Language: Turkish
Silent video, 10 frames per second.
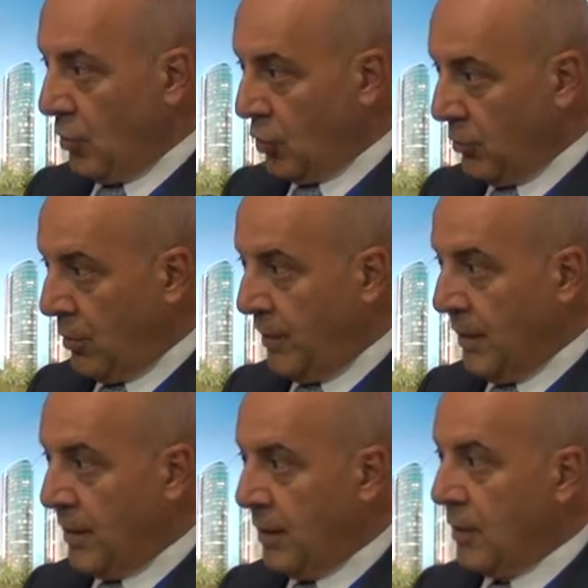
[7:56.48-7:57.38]

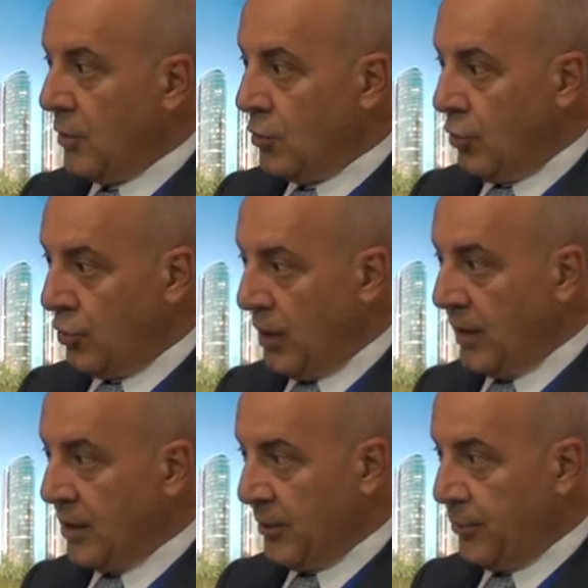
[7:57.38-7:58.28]
otomobili
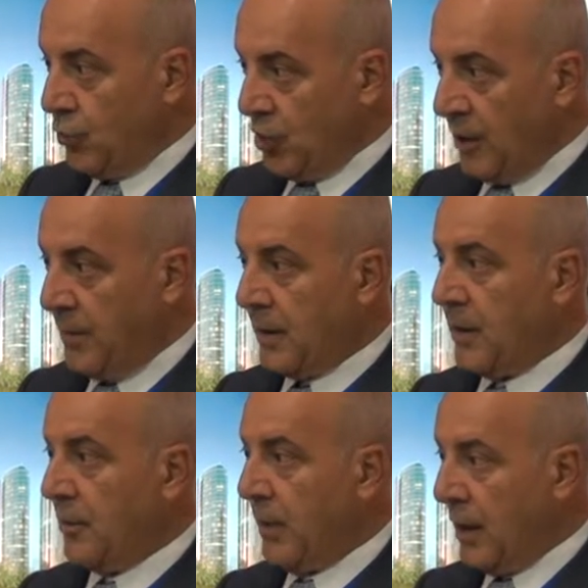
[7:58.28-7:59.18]
kuyruğa girip 3 ay
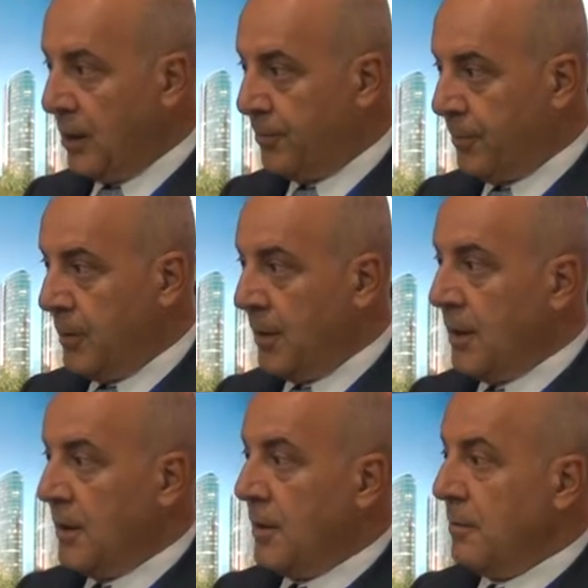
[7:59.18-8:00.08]
bekleyip alıp
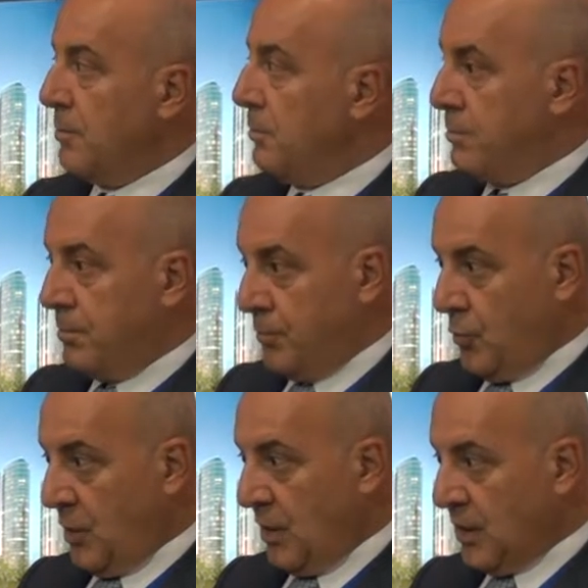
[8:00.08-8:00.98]

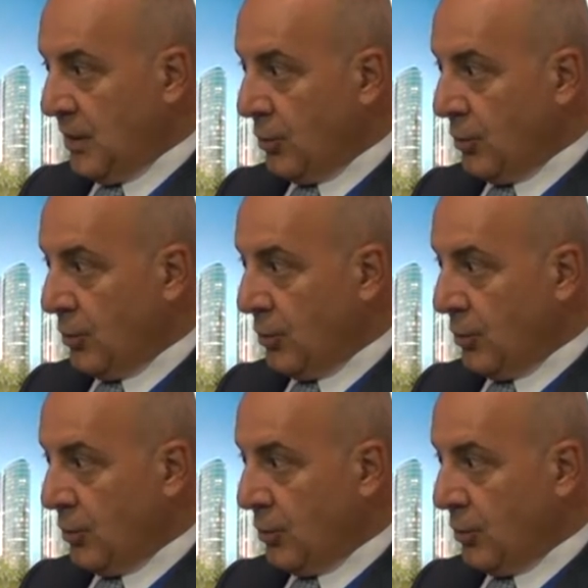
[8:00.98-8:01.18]
2